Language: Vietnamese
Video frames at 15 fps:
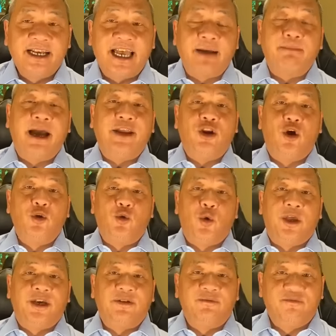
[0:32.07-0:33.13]
Các bài nói
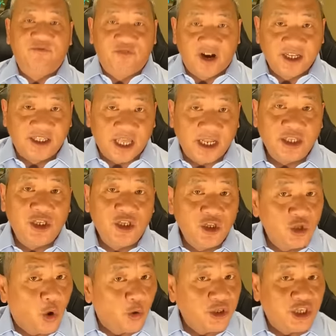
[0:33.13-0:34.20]
chuyện, phân tích,
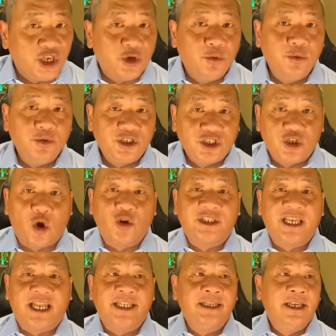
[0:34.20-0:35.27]
đối chiếu, so
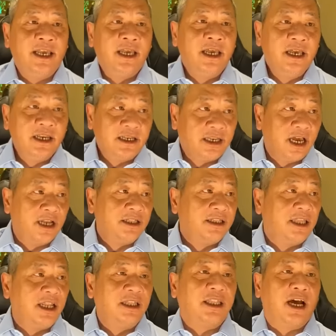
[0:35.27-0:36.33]
sánh –
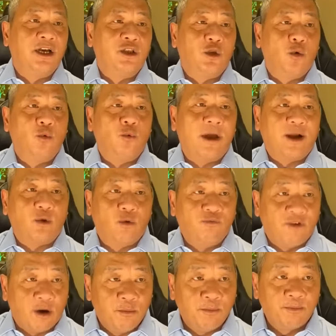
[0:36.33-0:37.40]
trên tinh thần chủ quan của
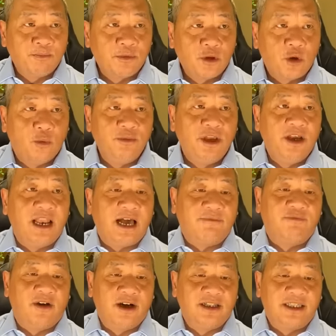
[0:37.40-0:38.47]
Phong cũng như là
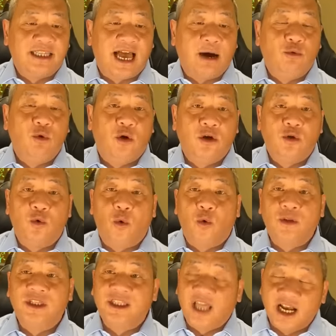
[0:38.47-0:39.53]
phần thảo luận
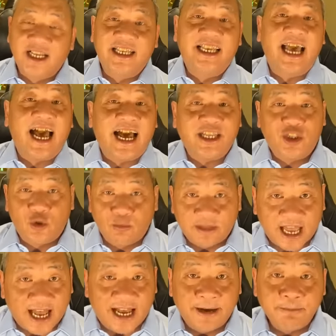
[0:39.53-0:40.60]
của tất cả chúng
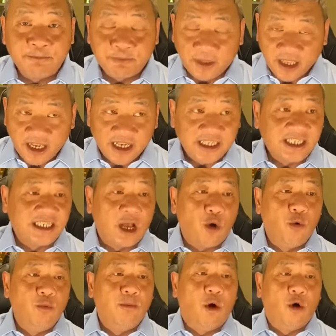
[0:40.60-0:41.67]
ta
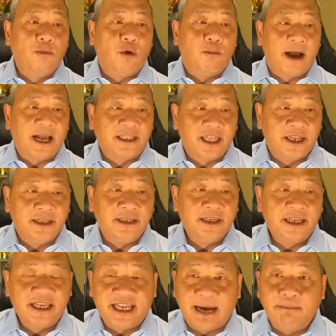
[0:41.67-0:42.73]
sau mỗi một bản tin.
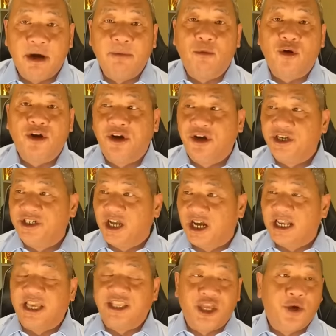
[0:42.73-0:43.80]
Cảm ơn mọi người
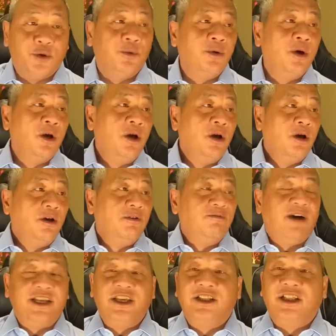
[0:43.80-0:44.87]
rất là nhiều.
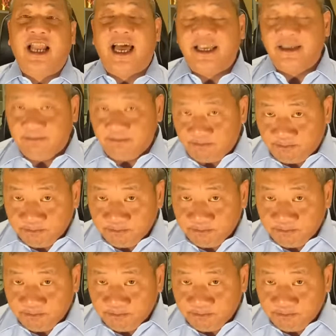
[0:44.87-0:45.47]
Và như thường lệ,